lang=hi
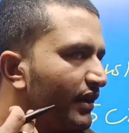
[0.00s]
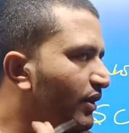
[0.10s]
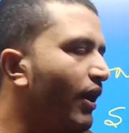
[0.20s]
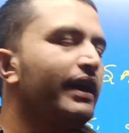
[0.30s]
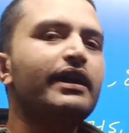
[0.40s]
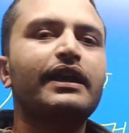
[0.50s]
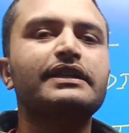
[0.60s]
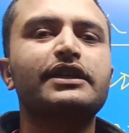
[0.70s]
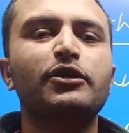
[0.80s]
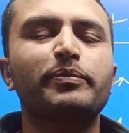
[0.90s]
रिकॉर्डिंग
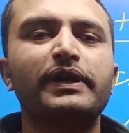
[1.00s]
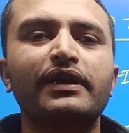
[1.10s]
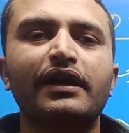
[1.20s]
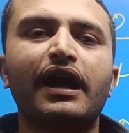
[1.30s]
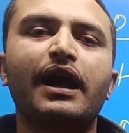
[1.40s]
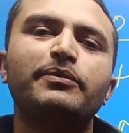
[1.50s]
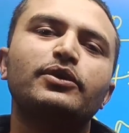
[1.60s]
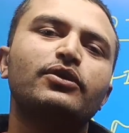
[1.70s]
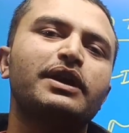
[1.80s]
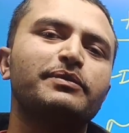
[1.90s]
क्लास के रूप में आप
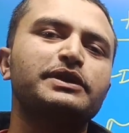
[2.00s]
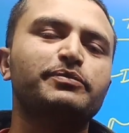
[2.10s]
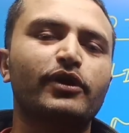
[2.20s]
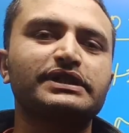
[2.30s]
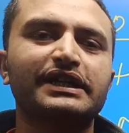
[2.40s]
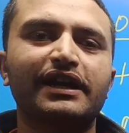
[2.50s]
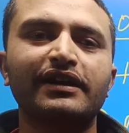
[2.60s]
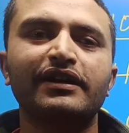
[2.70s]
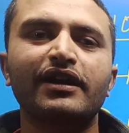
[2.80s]
लोगों के बीच पहुंचेगा